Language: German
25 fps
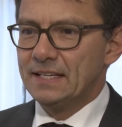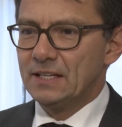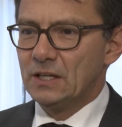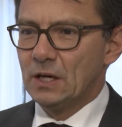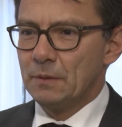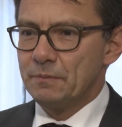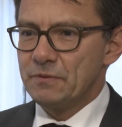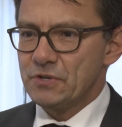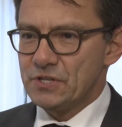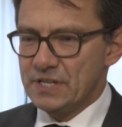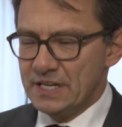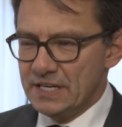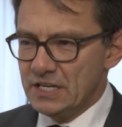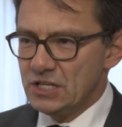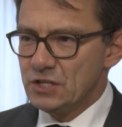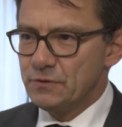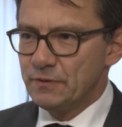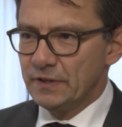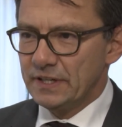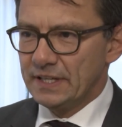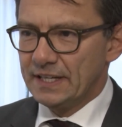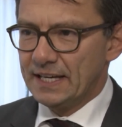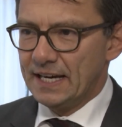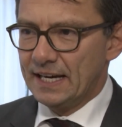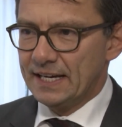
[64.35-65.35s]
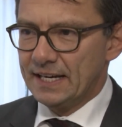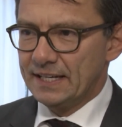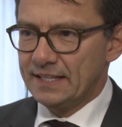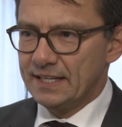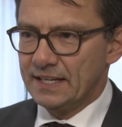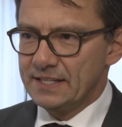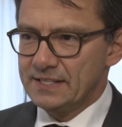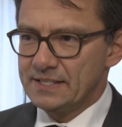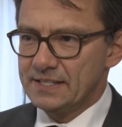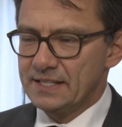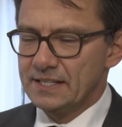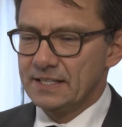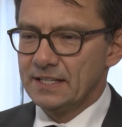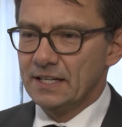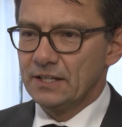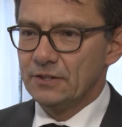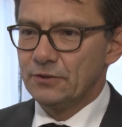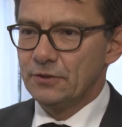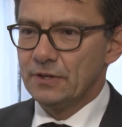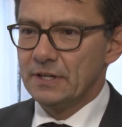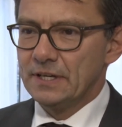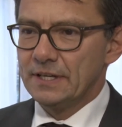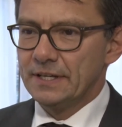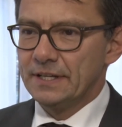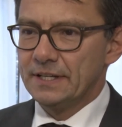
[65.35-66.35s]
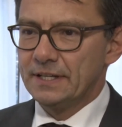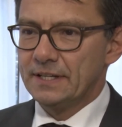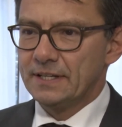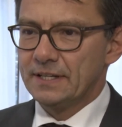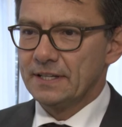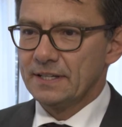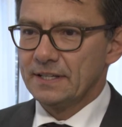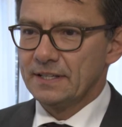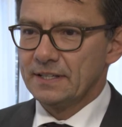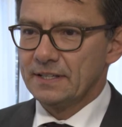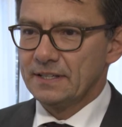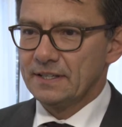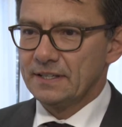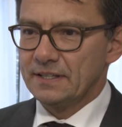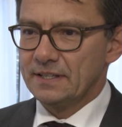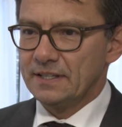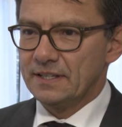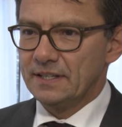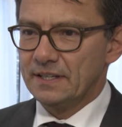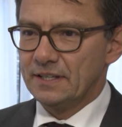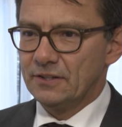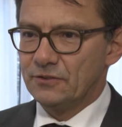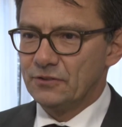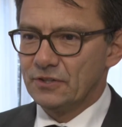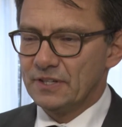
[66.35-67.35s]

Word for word: Ich habe Verständnis für die Caritas, die natürlich äh,